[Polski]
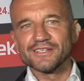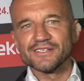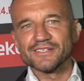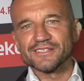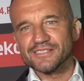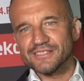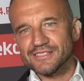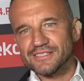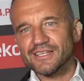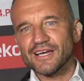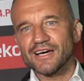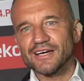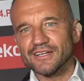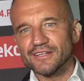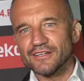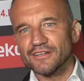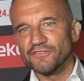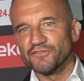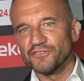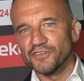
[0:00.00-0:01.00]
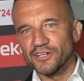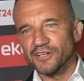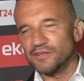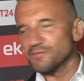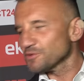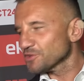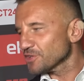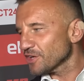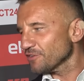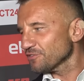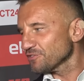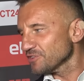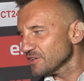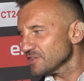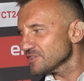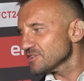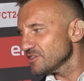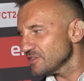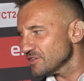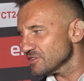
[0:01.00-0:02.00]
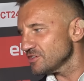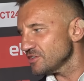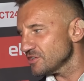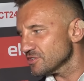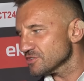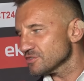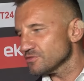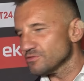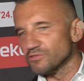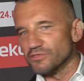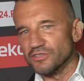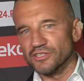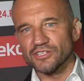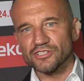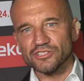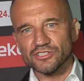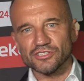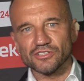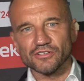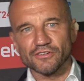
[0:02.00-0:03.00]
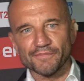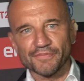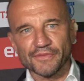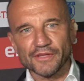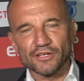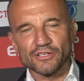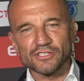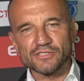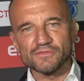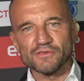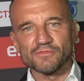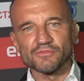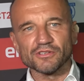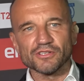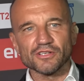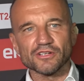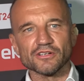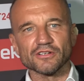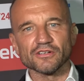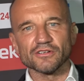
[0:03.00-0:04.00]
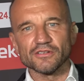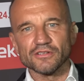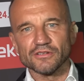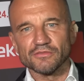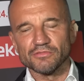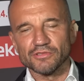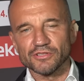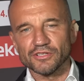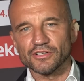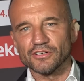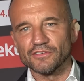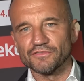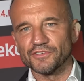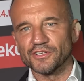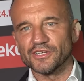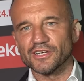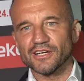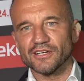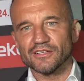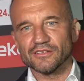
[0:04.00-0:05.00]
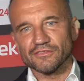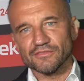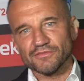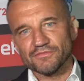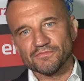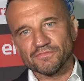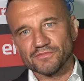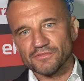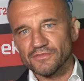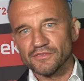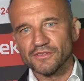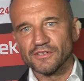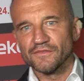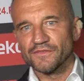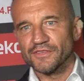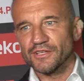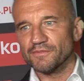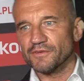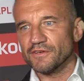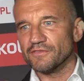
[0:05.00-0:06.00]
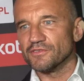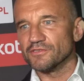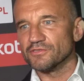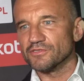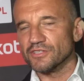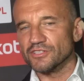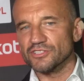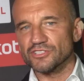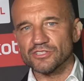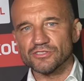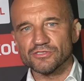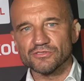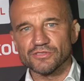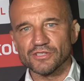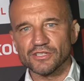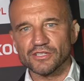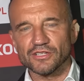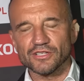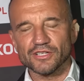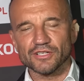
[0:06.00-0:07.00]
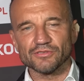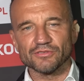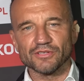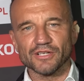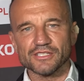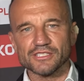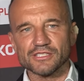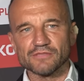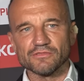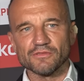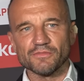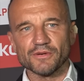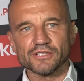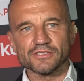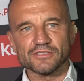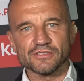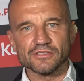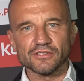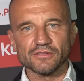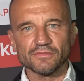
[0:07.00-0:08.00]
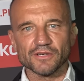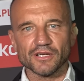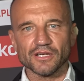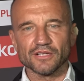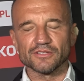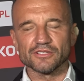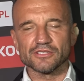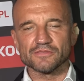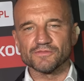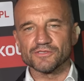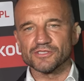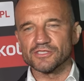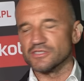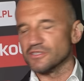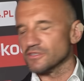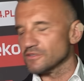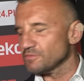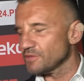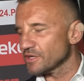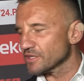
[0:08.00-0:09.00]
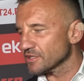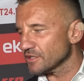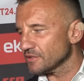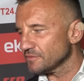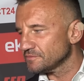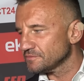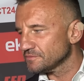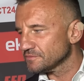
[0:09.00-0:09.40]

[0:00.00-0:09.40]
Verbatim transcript: y, stary wilk potrafi jeszcze ugryźć. To rozbił młodego, młodego wilka. To naprawdę tutaj szacunek, gratulacje, bo bardzo dobra dyspozycja Roberta.